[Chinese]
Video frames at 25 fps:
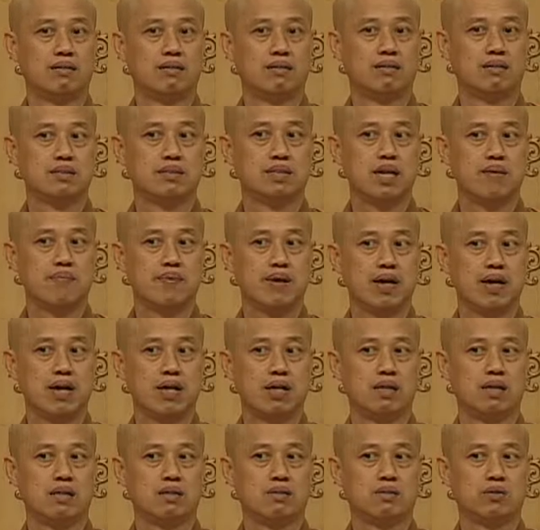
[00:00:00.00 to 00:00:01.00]
知道吧？
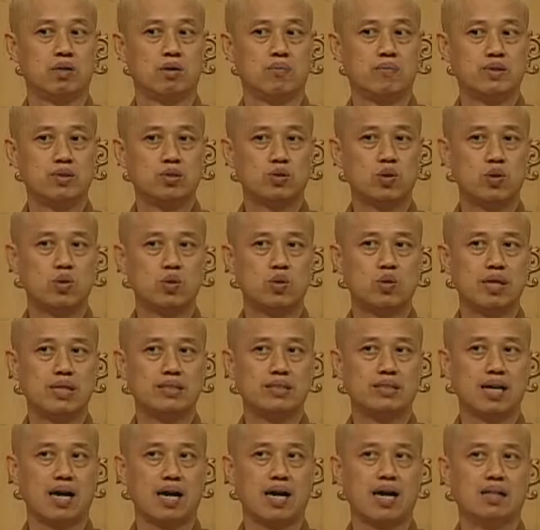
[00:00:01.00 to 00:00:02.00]
所以我们中国人
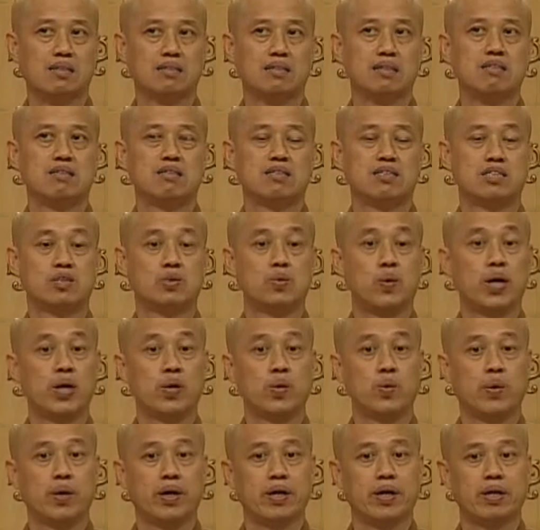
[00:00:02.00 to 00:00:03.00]
讲，人死为
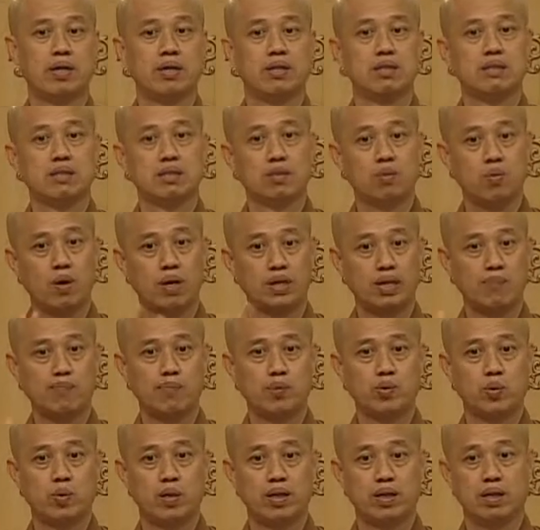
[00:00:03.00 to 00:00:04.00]
鬼。这观念不
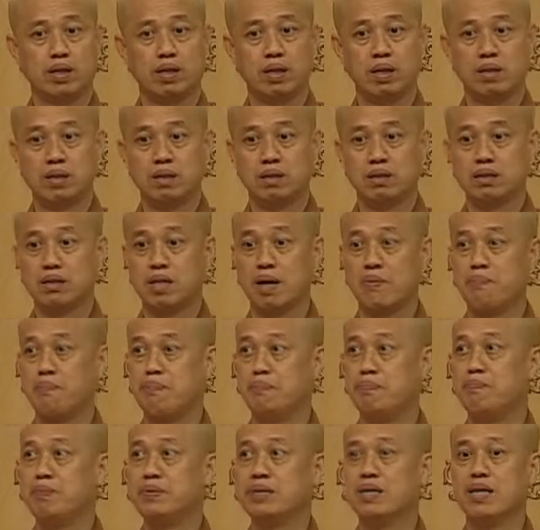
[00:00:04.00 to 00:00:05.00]
对的，那
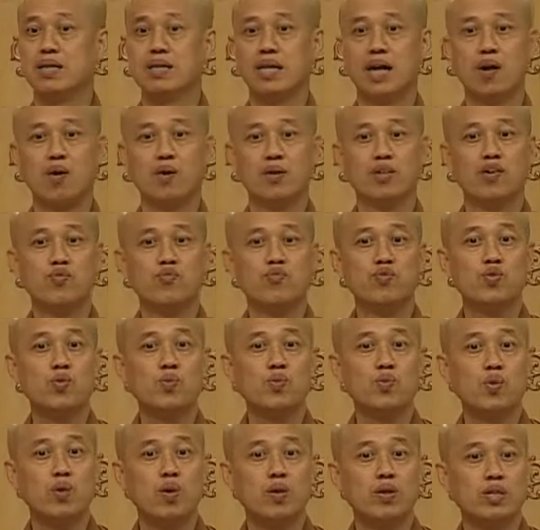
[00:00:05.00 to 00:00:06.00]
不得了！我的父
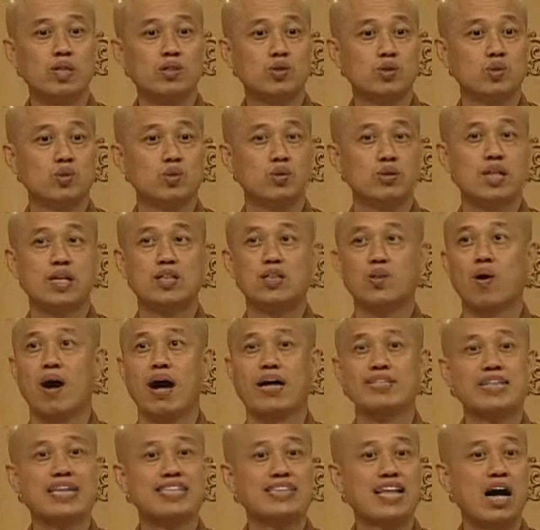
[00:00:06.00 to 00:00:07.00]
母、我的祖先都还
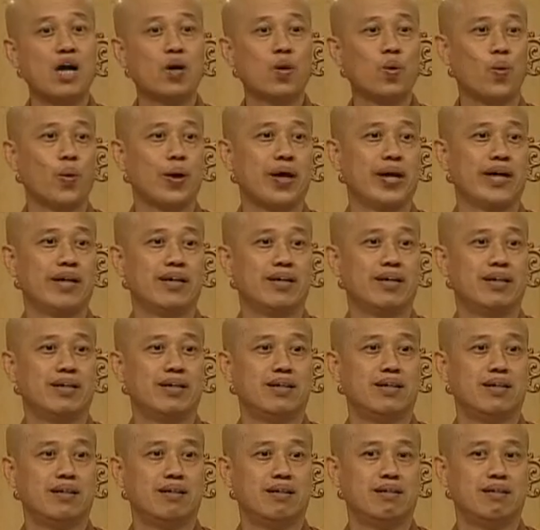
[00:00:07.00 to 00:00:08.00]
在当鬼，
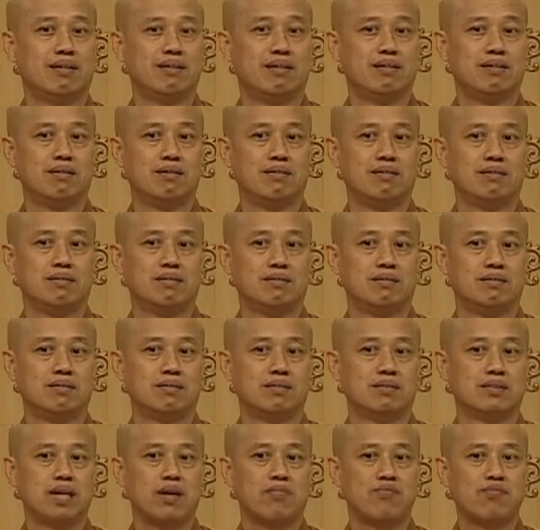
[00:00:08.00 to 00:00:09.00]

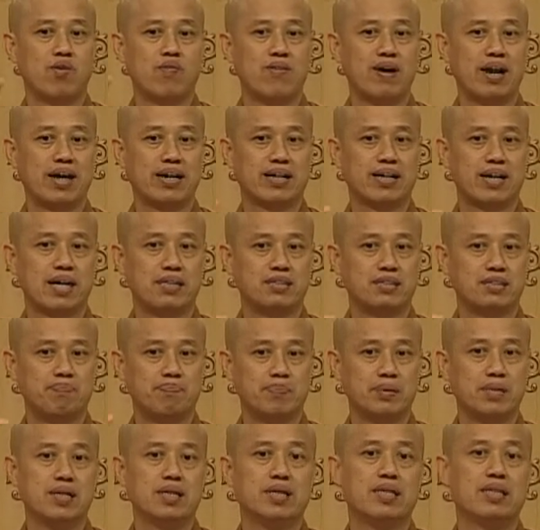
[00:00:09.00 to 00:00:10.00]
在佛法来看是
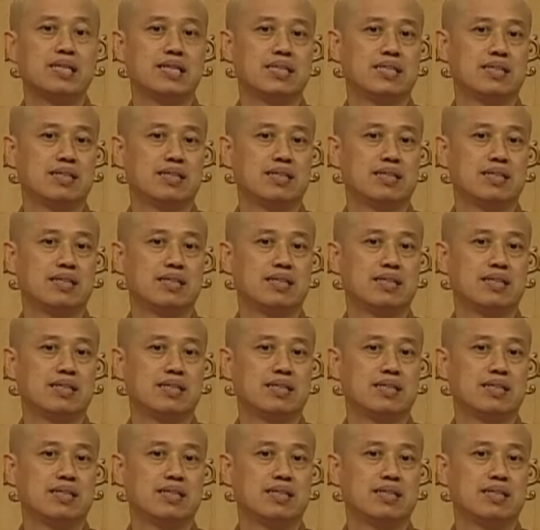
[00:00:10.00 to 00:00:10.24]
不合理